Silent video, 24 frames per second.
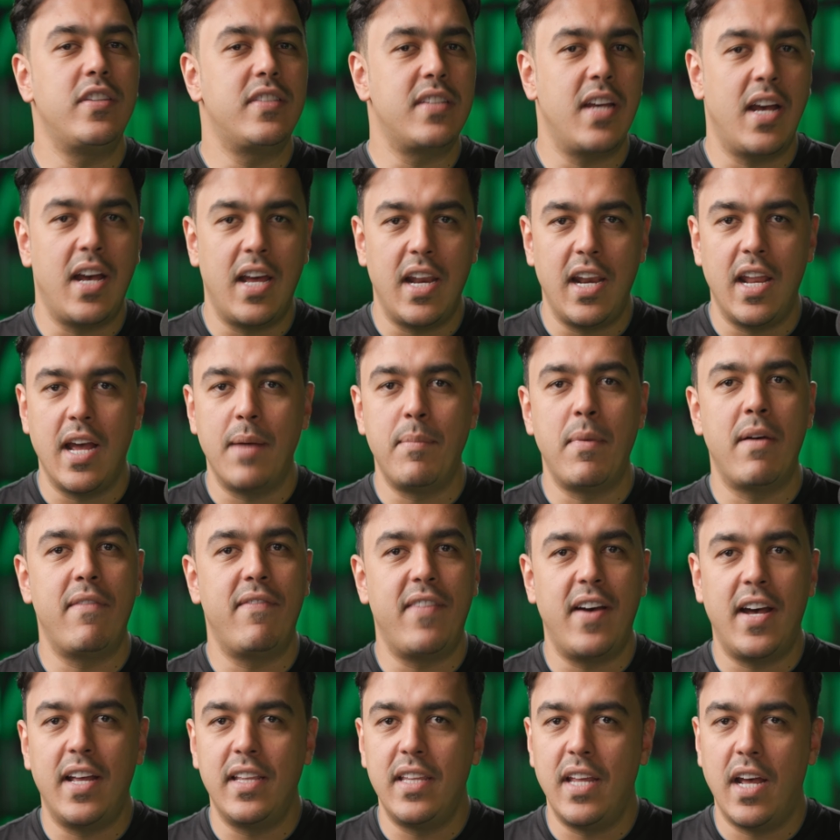رسالة
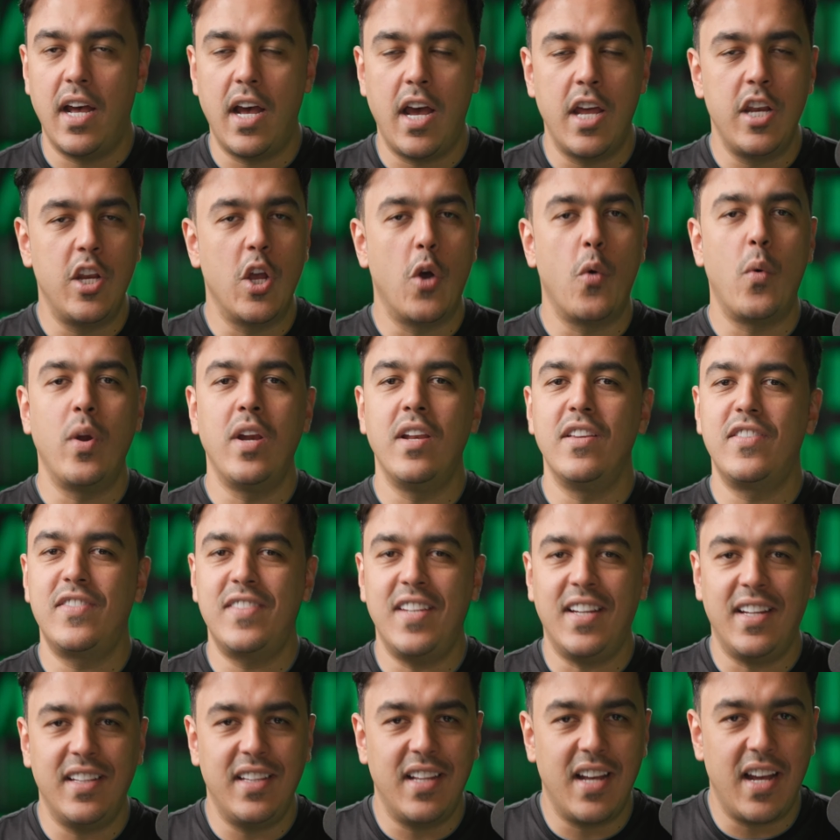مفادها أنه
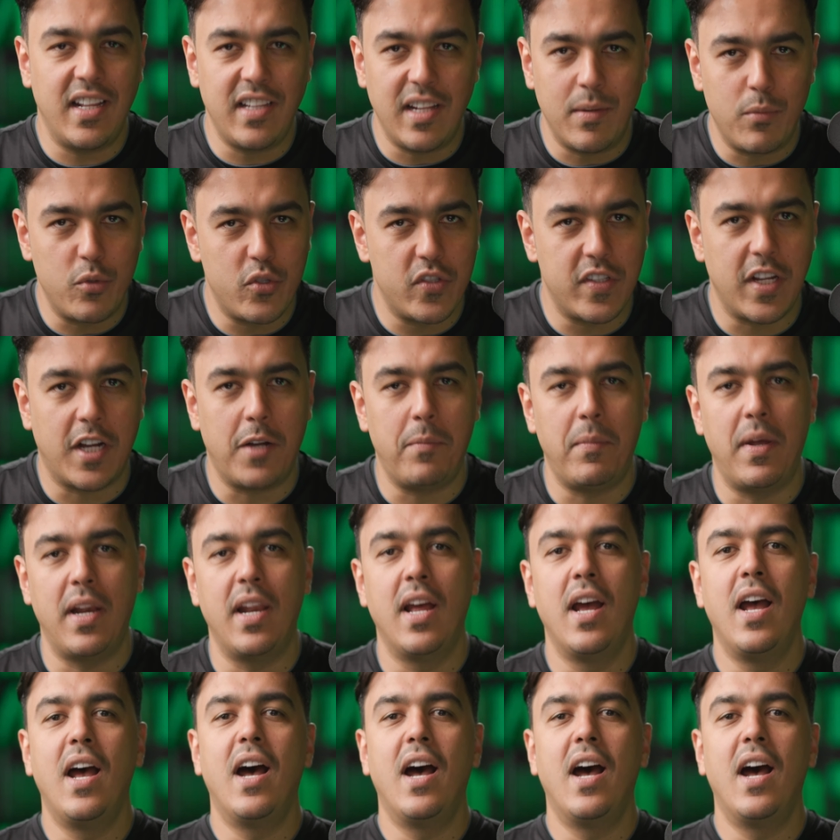للاستعداد للمستقبل